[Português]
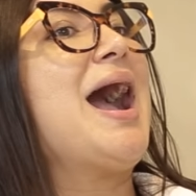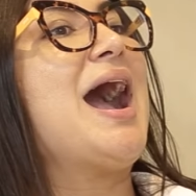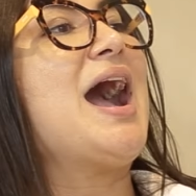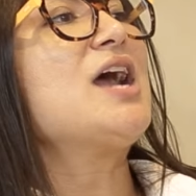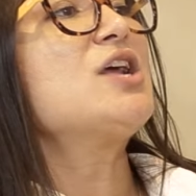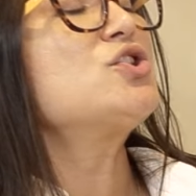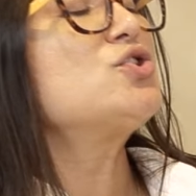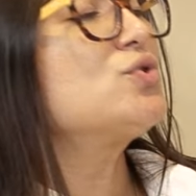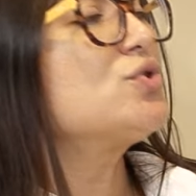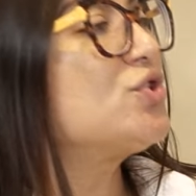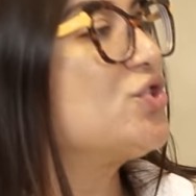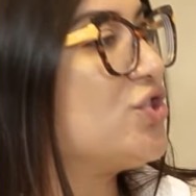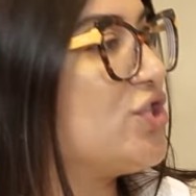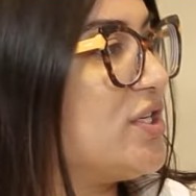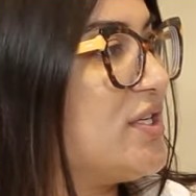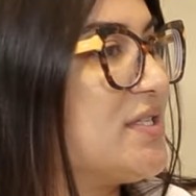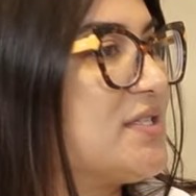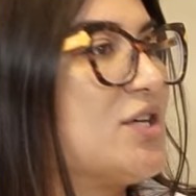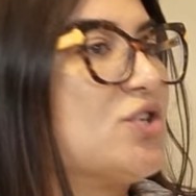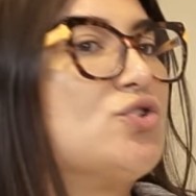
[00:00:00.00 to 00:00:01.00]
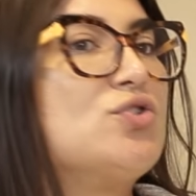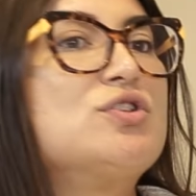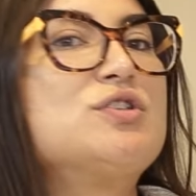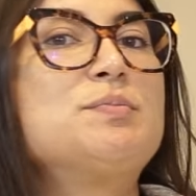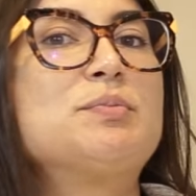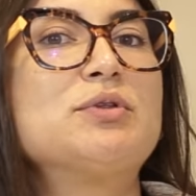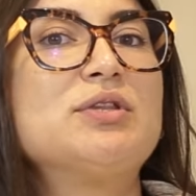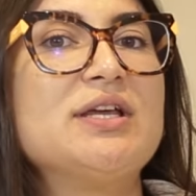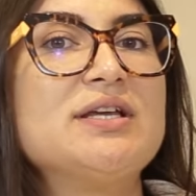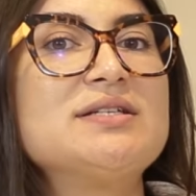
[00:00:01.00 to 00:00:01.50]
A justiça, a
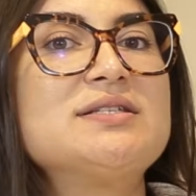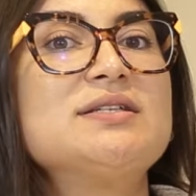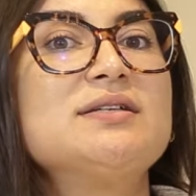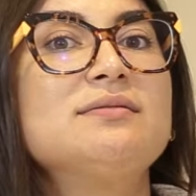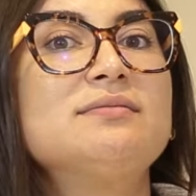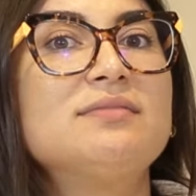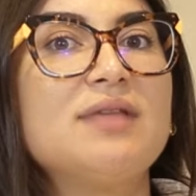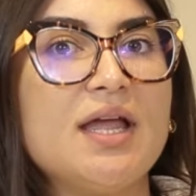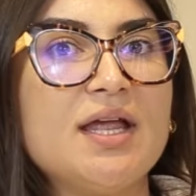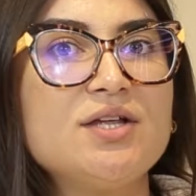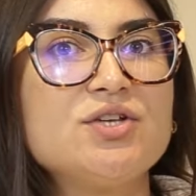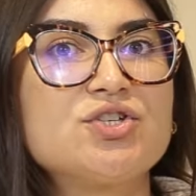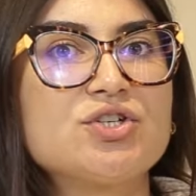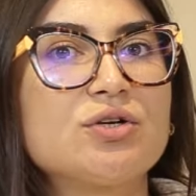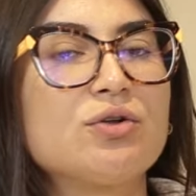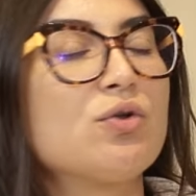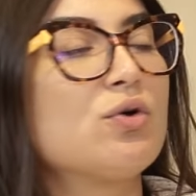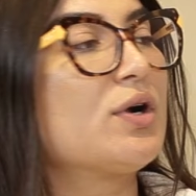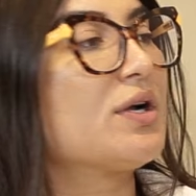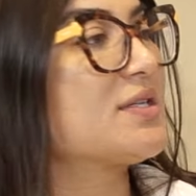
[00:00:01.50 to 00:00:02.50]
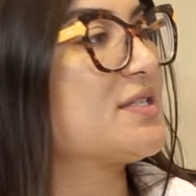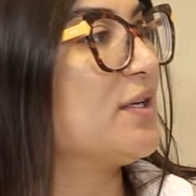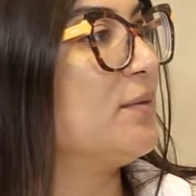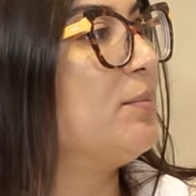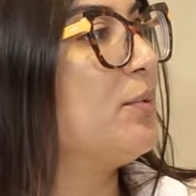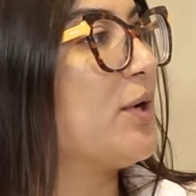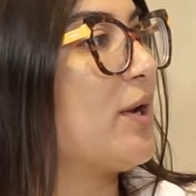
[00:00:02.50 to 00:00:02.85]
jurisprudência entende que locação